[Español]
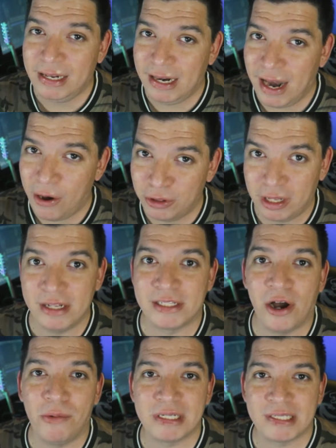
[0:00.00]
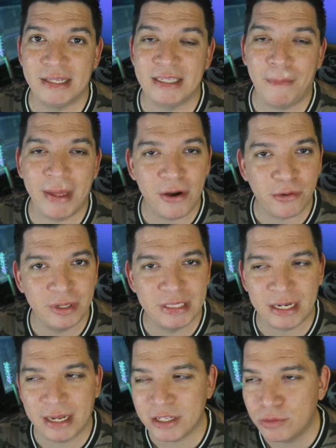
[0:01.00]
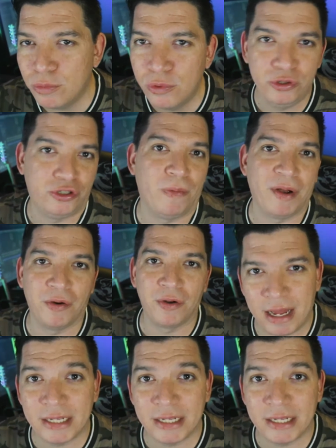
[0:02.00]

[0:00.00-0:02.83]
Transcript: y la he utilizado bastante me he dado cuenta que es mucho mejor.